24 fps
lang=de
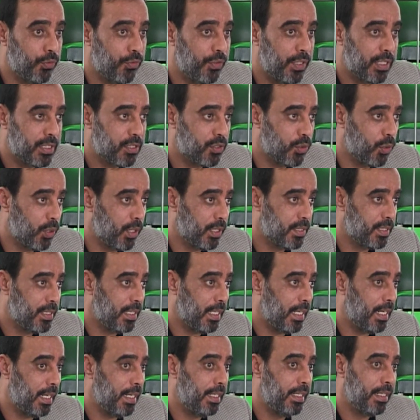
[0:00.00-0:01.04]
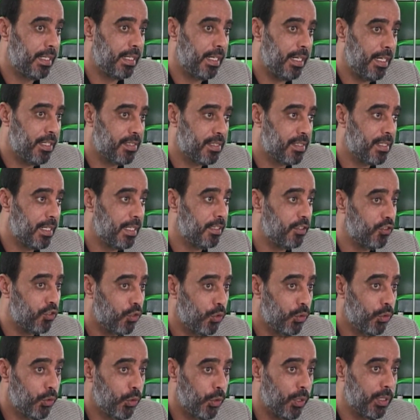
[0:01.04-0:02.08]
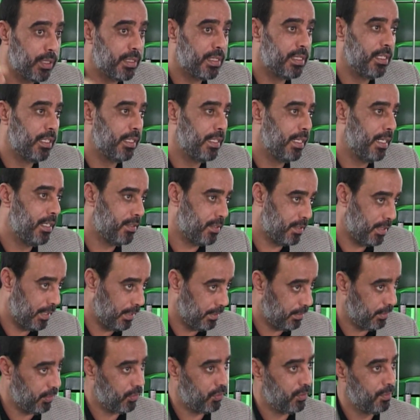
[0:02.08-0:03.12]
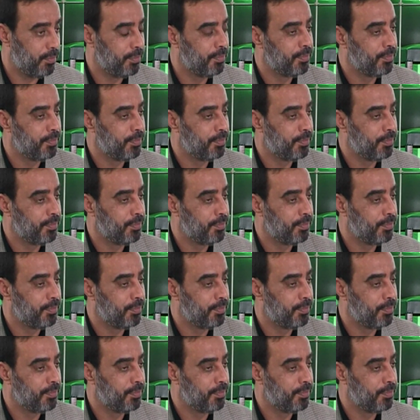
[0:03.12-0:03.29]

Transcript: versorgt sie alle gleichzeitig und hört sie gleichzeitig.